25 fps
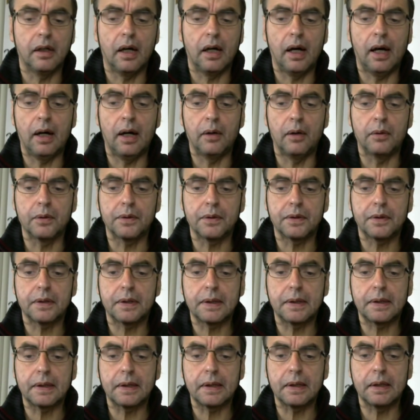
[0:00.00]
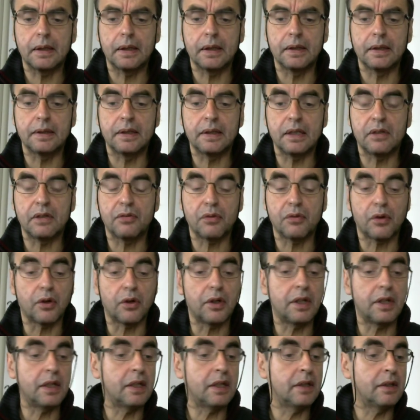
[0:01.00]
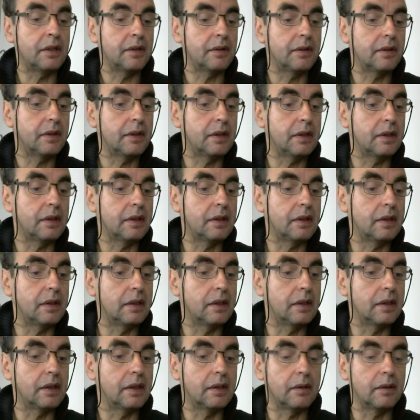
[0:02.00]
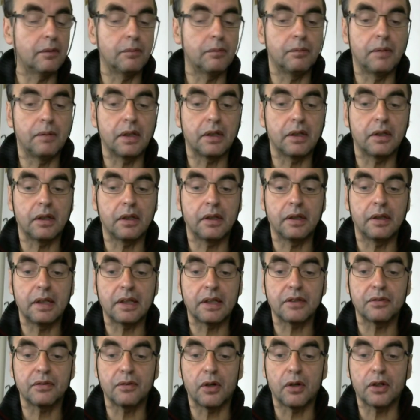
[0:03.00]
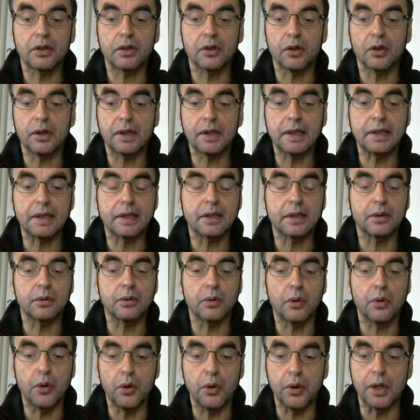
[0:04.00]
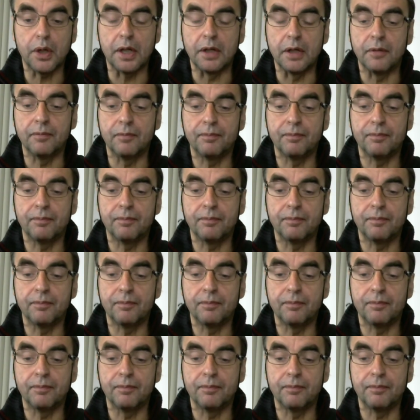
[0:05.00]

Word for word: aus äh, sich freuen, das Wort Gottes zu hören.